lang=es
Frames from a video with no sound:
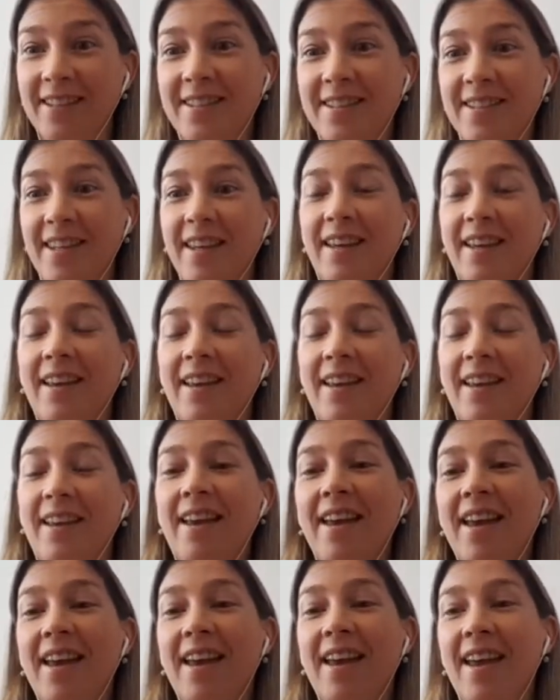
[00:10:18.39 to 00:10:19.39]

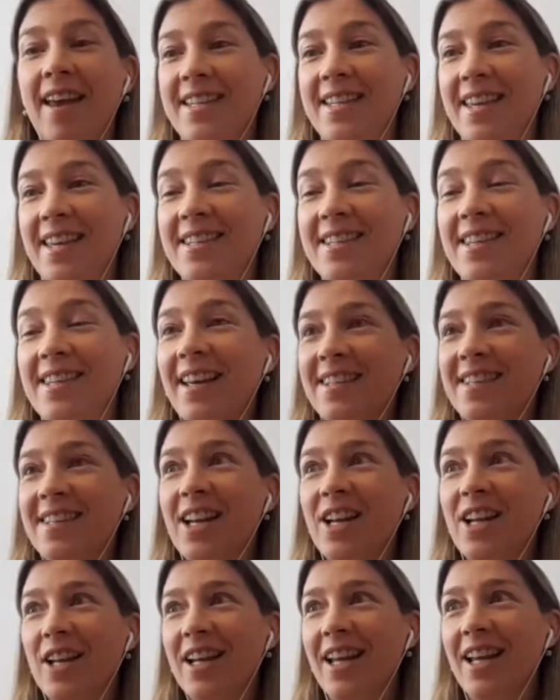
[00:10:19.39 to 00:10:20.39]
Se dice que es
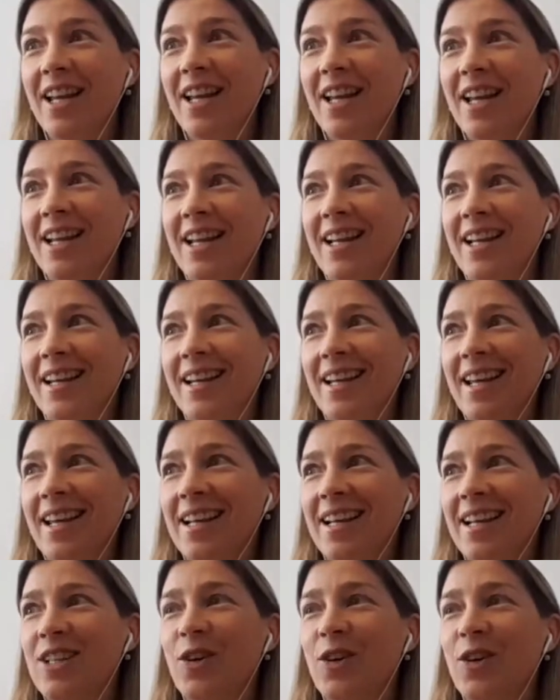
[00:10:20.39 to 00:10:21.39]
el
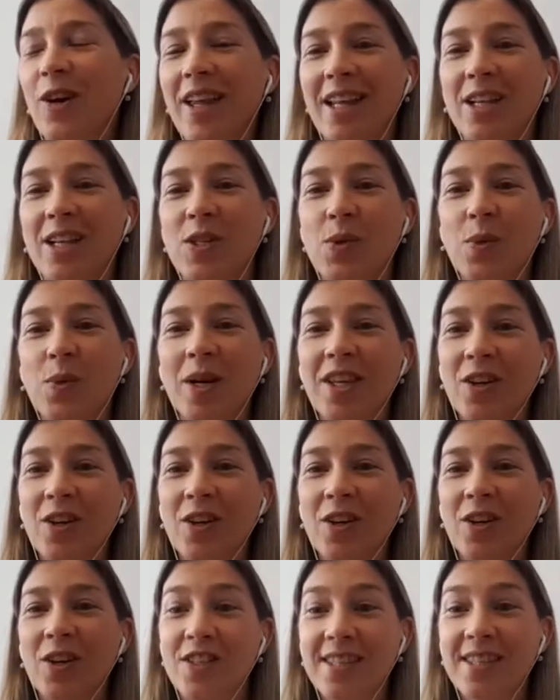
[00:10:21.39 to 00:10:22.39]
yoga del
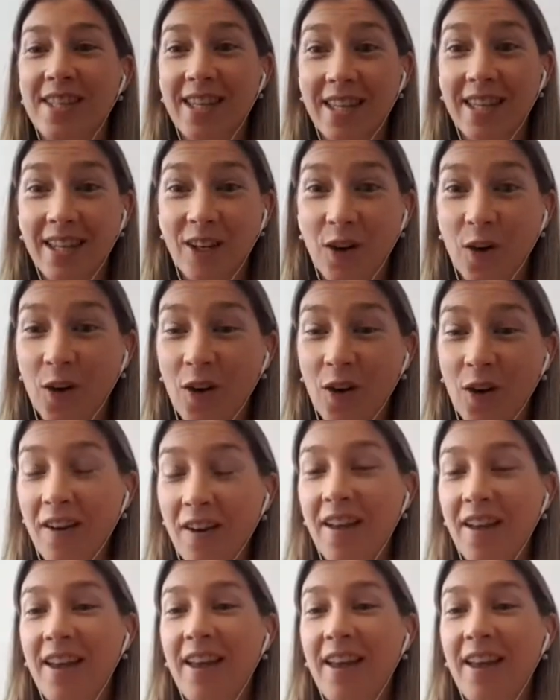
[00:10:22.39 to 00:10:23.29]
sueño psíquico,